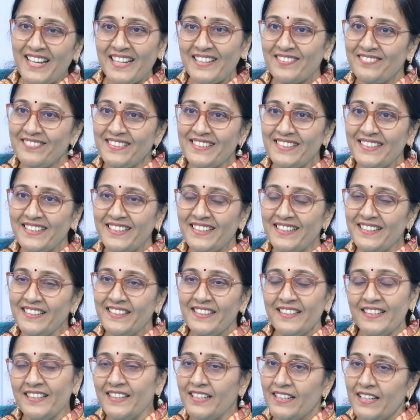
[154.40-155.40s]
అర్థమైందా
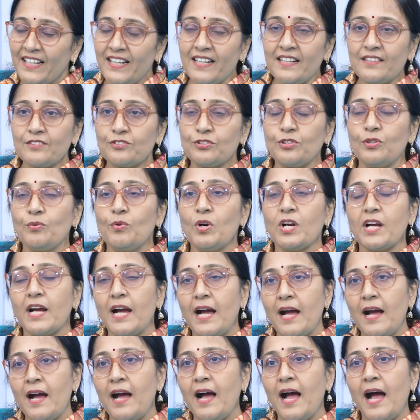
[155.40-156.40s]
సో ఒక
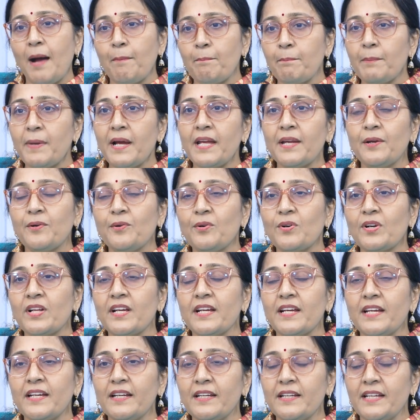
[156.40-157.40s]
అమ్మాయికి కూడా
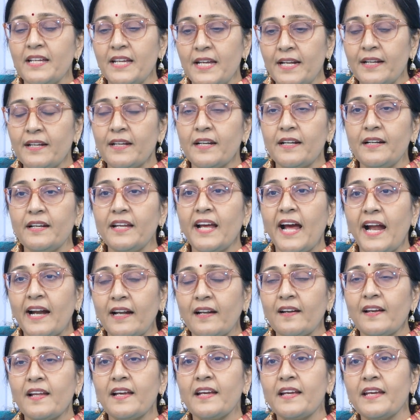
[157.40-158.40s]
ఏంటంటే
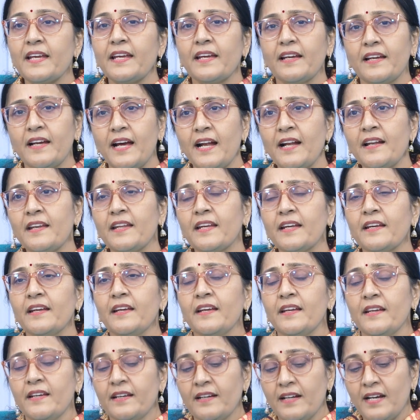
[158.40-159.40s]
అట్లాగే అంటే
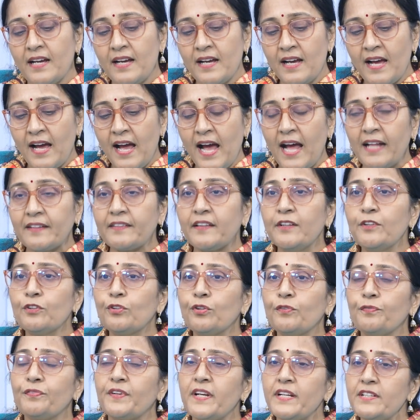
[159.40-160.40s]

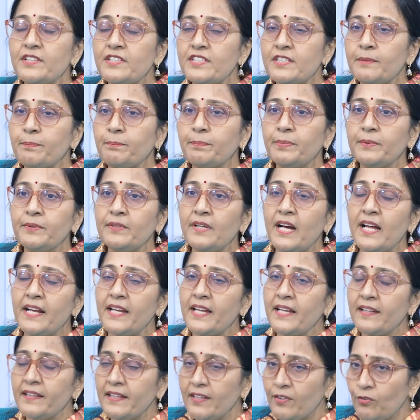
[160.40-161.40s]
అతనితో ఫ్రెండ్షిప్
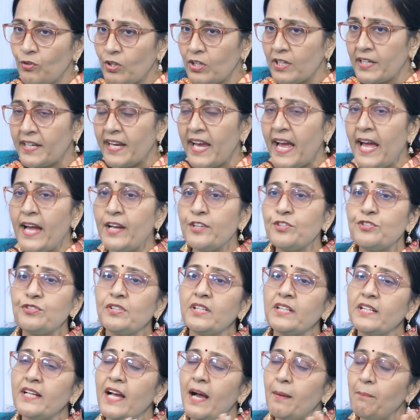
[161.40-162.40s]
అనేది ఒక
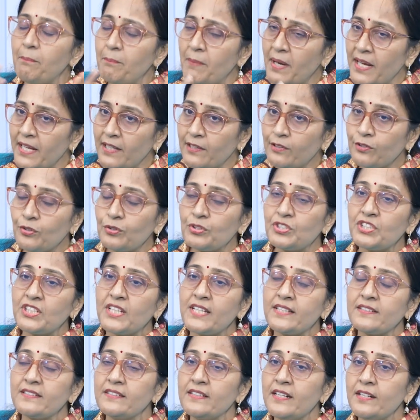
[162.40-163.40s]
క్యాజువల్గా అమ్మాయిలతో
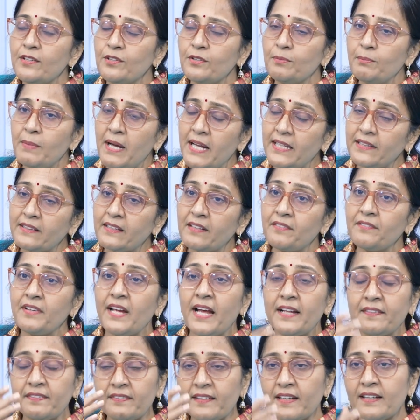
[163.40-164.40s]
చేసినట్టు మాత్రమే
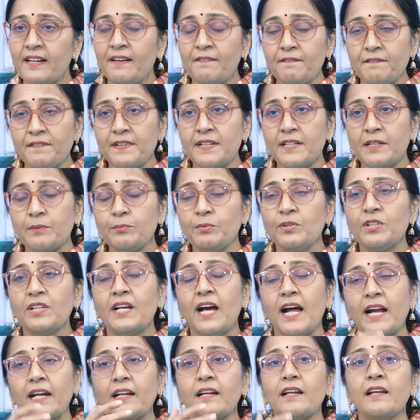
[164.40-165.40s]
అంత
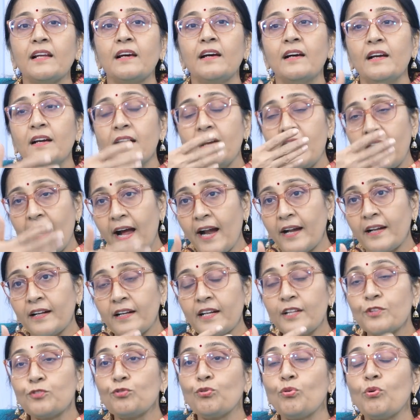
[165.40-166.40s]
కంఫర్టబుల్గా అట్లా
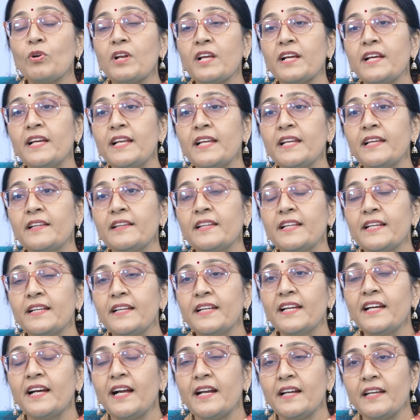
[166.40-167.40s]
అట్లా
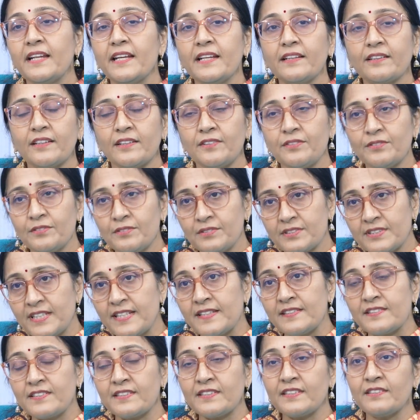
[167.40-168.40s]
చూడగలిగితేనే అంటే ఇతను
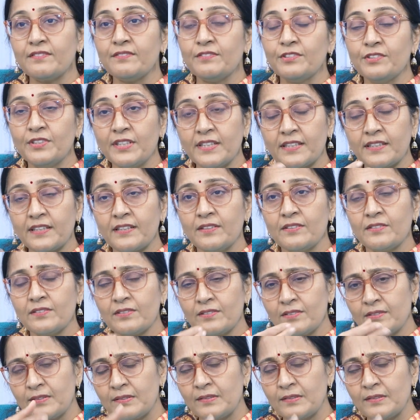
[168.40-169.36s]
సెన్సిటివ్ ఇతను